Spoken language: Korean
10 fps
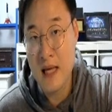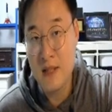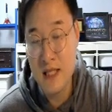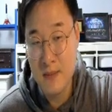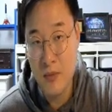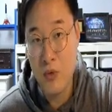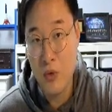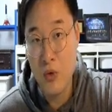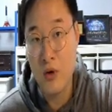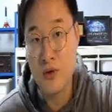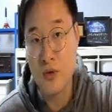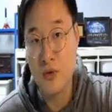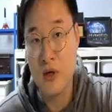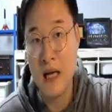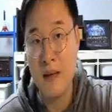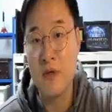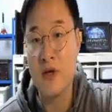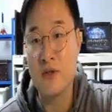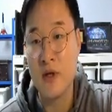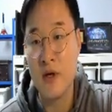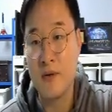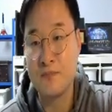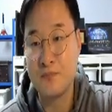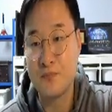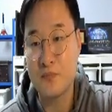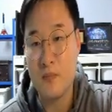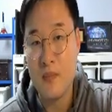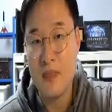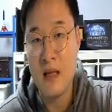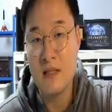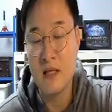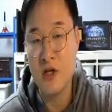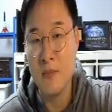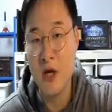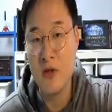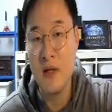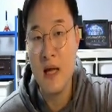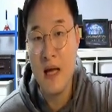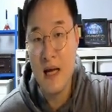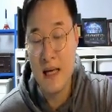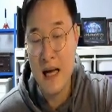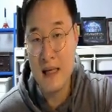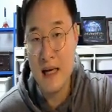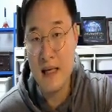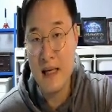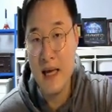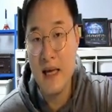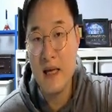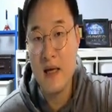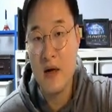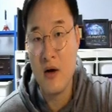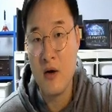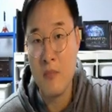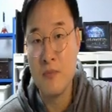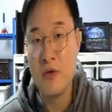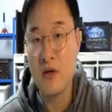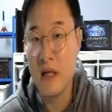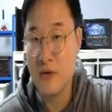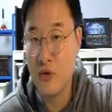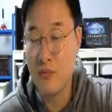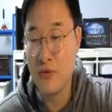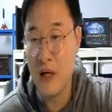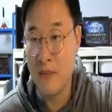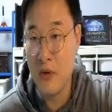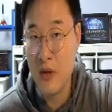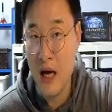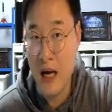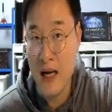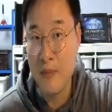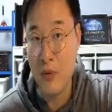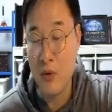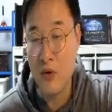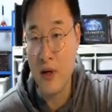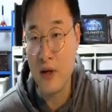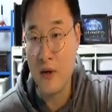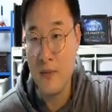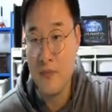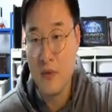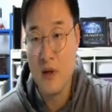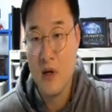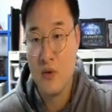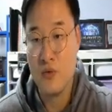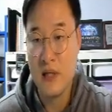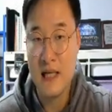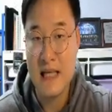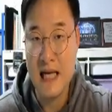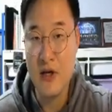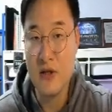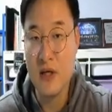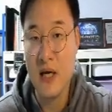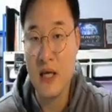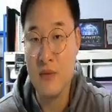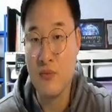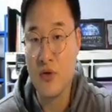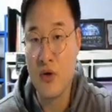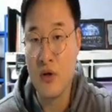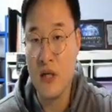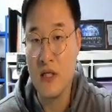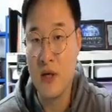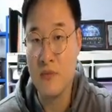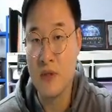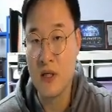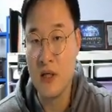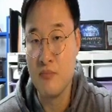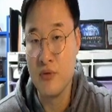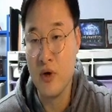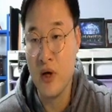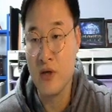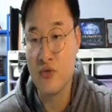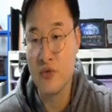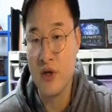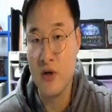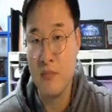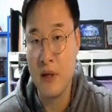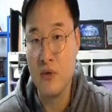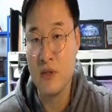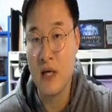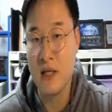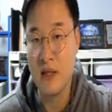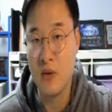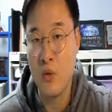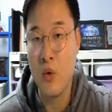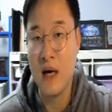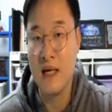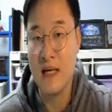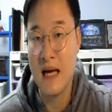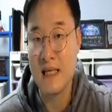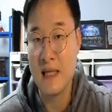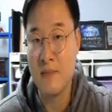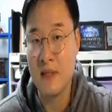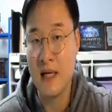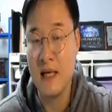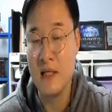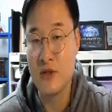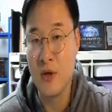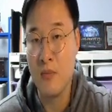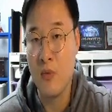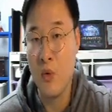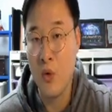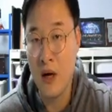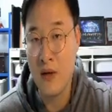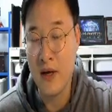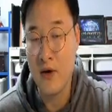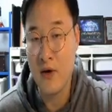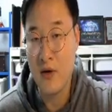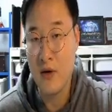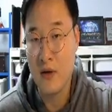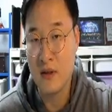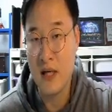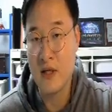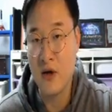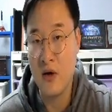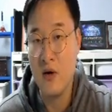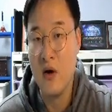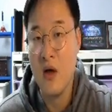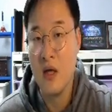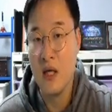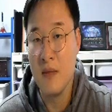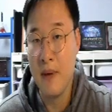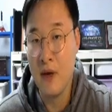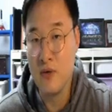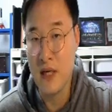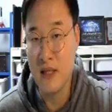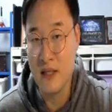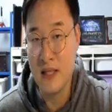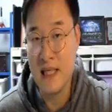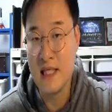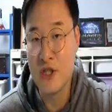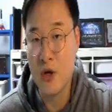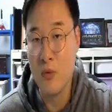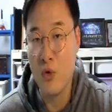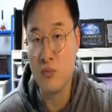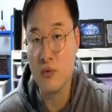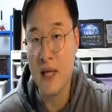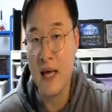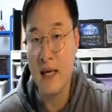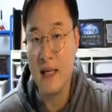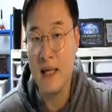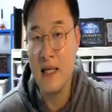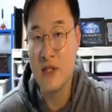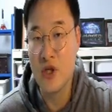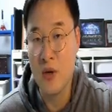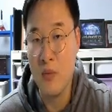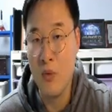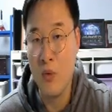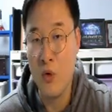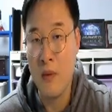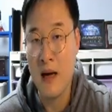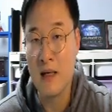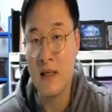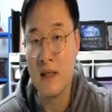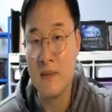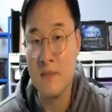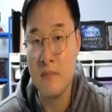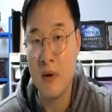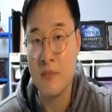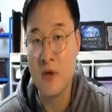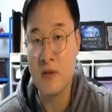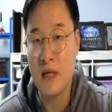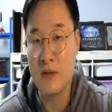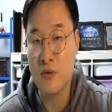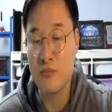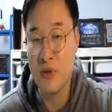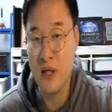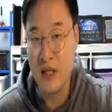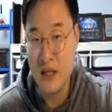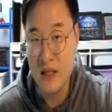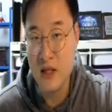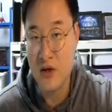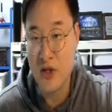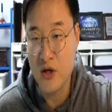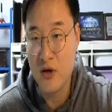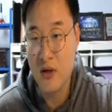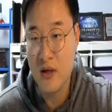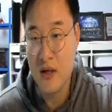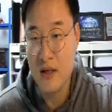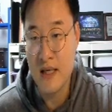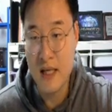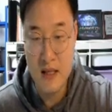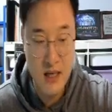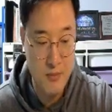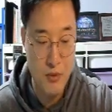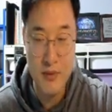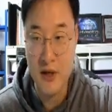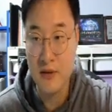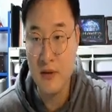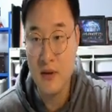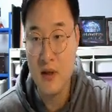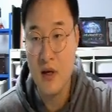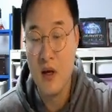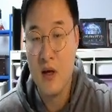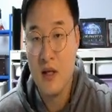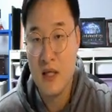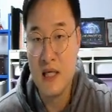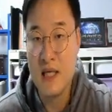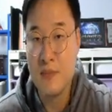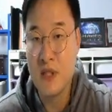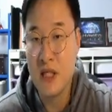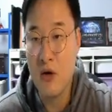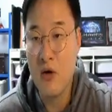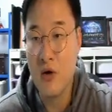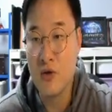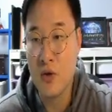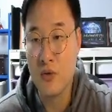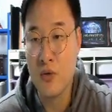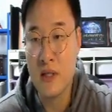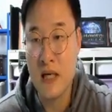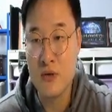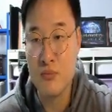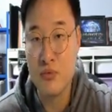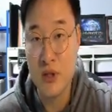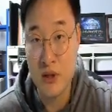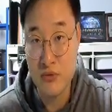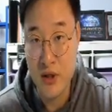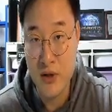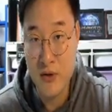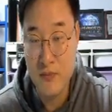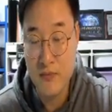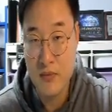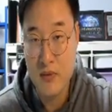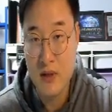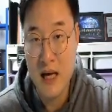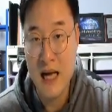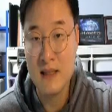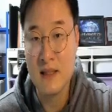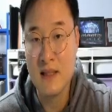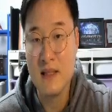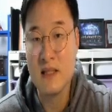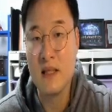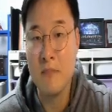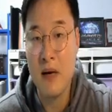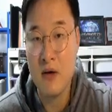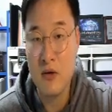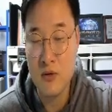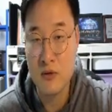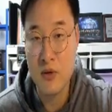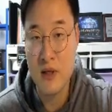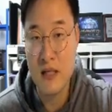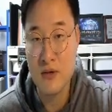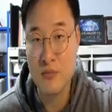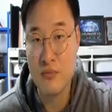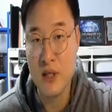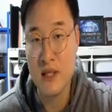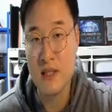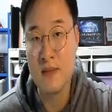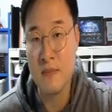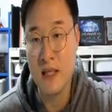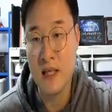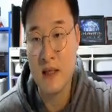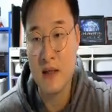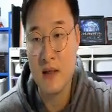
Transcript: 45억 원 정도를 남겼어요. 자 그러면 각각의 어, 법정 상속분을 한번 알아볼 거예요. 우리가 자녀들에게는 무조건 1점씩을 부여해 주고요. 배우자는 5화를 가산합니다. 1.5가 돼요. 그래서 이 배우자는 2.5분의 1.5만큼 법정 상속분이 있는 거죠. 계산을 해보면 27억 원 정도의 상속분이 있고요. 아들은 18억 정도의 상속분이 있습니다.